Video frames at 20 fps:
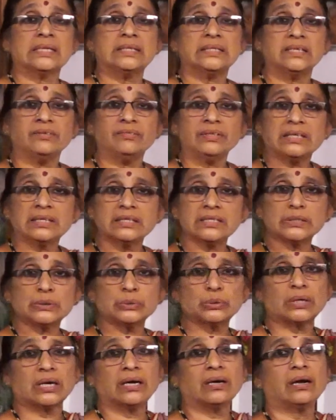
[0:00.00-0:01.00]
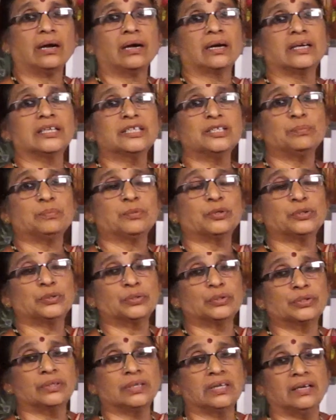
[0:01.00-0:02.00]
జీవితం సుఖంగా
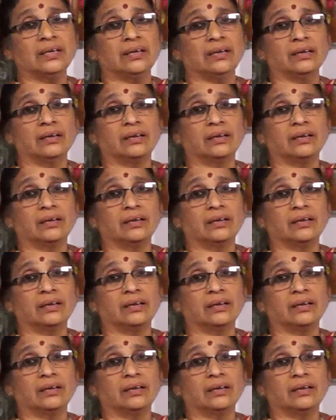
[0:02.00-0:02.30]
గడిచిపోతోంది